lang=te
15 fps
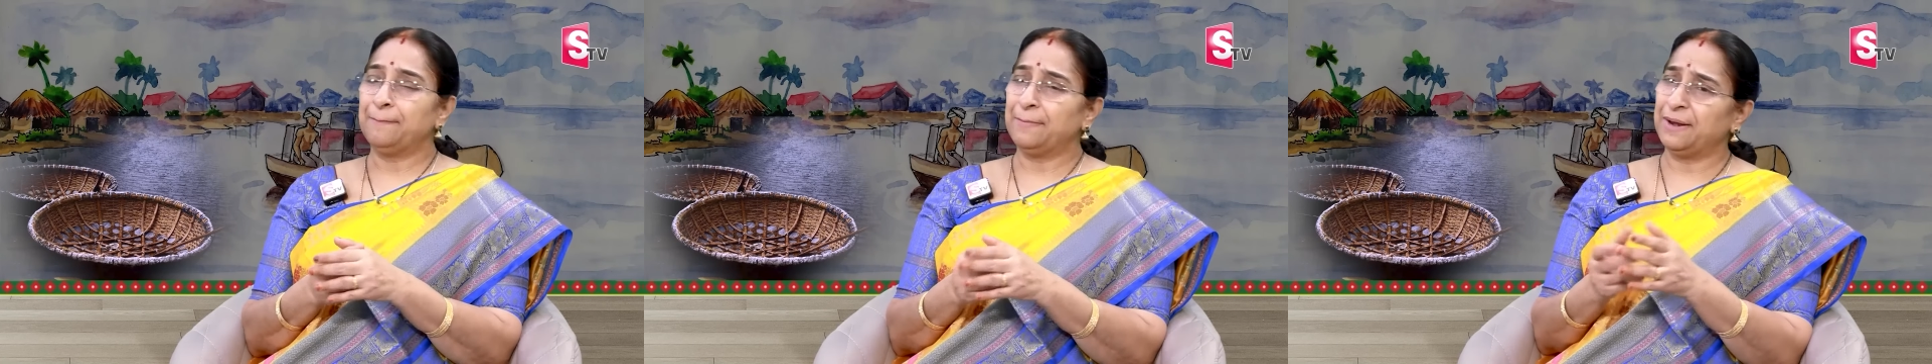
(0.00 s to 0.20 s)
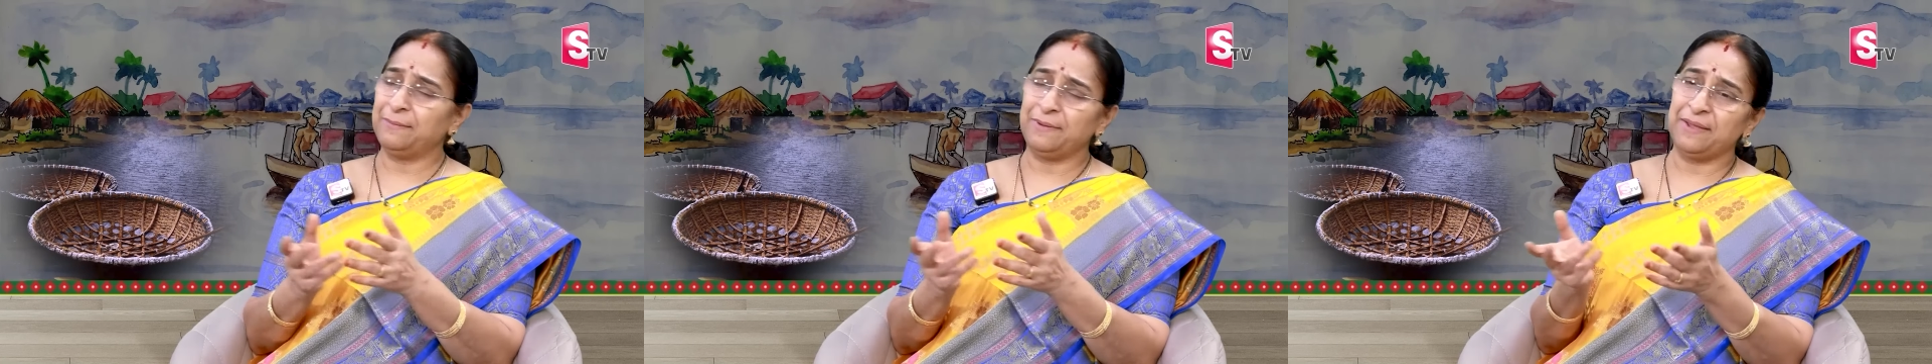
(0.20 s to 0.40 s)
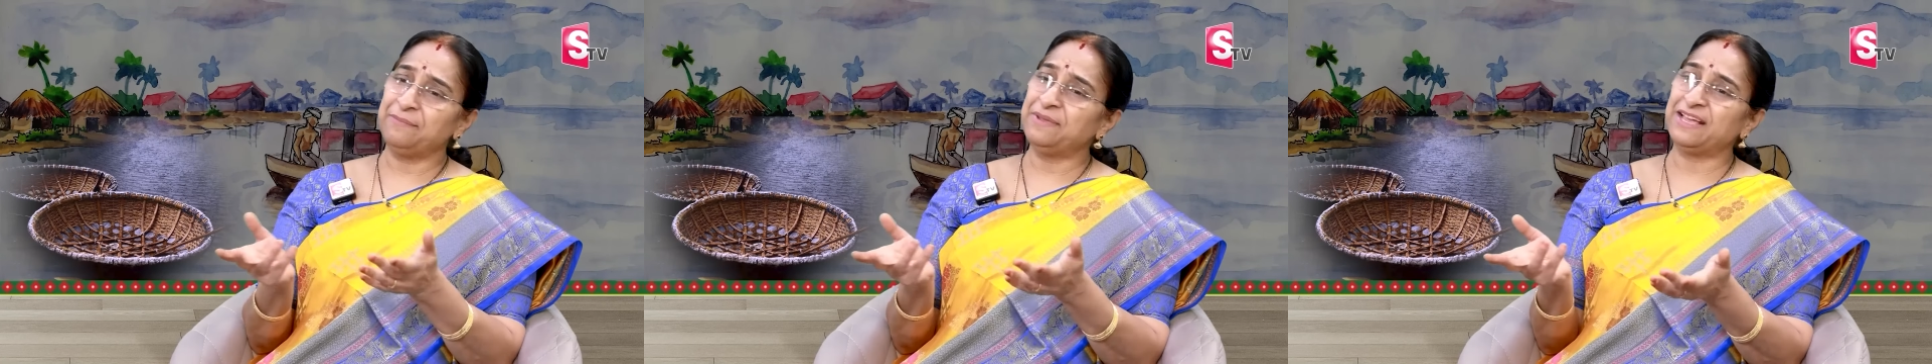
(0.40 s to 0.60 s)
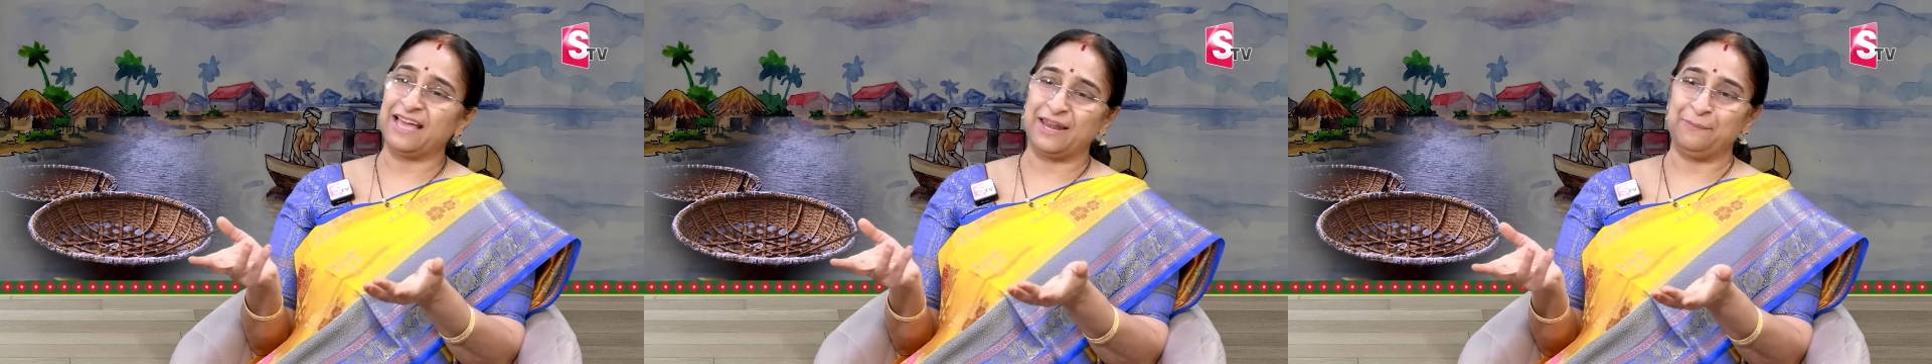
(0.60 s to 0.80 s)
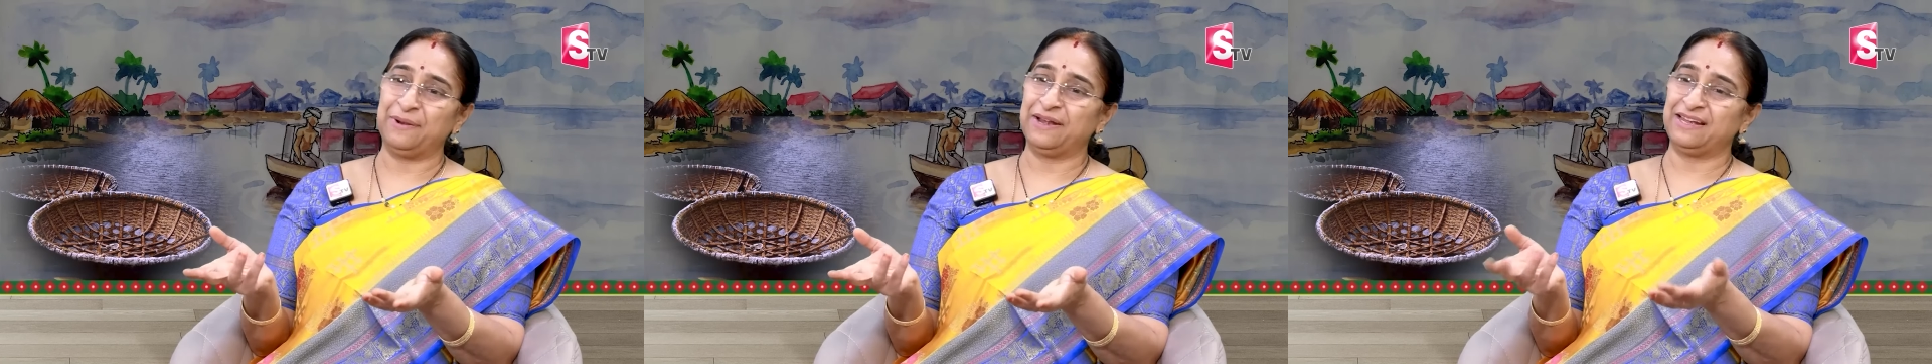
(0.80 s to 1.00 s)
మనం ఏమీ
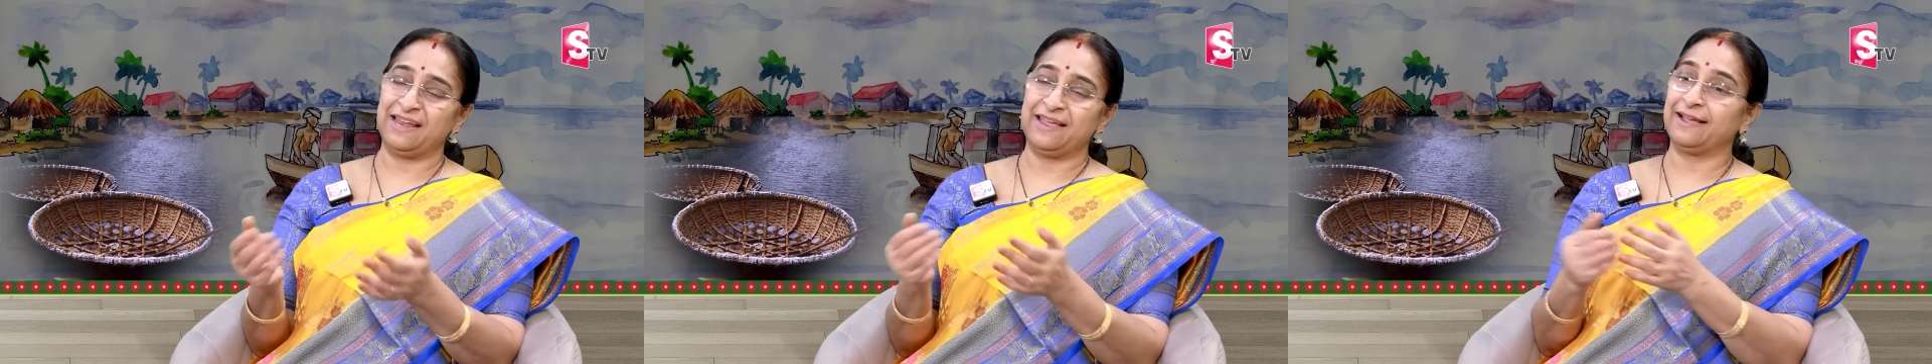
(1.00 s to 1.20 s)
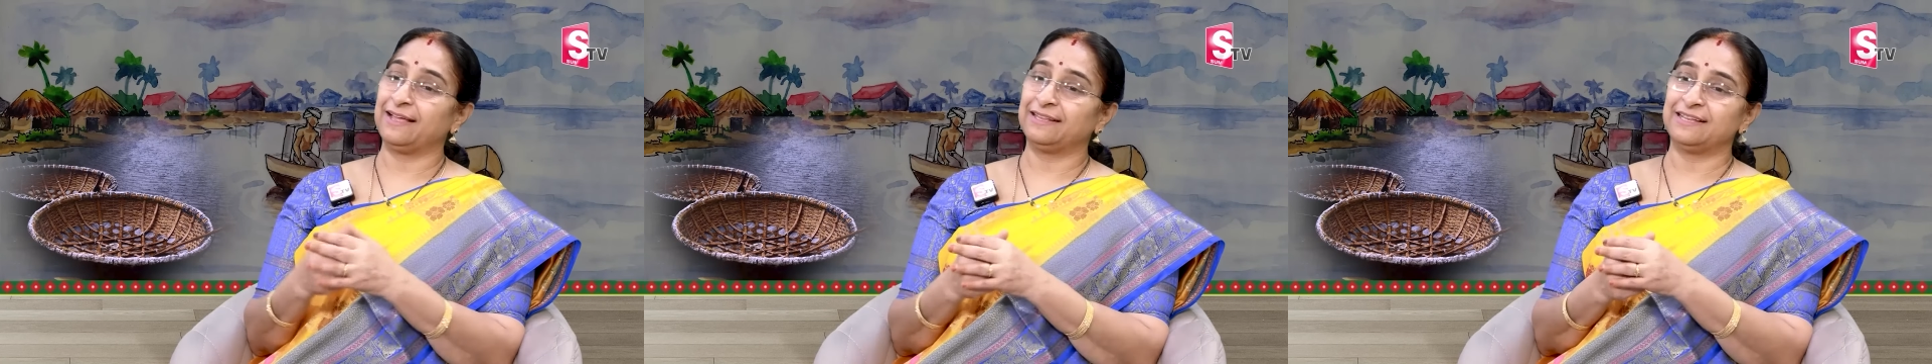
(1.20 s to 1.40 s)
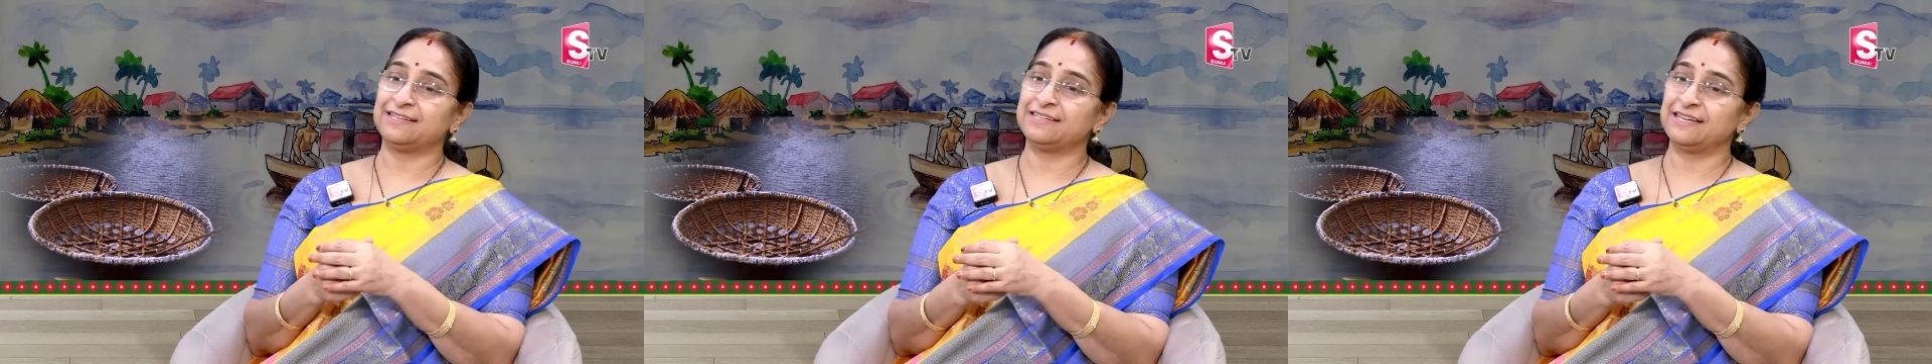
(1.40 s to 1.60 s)
కనిపెట్టలేం కదా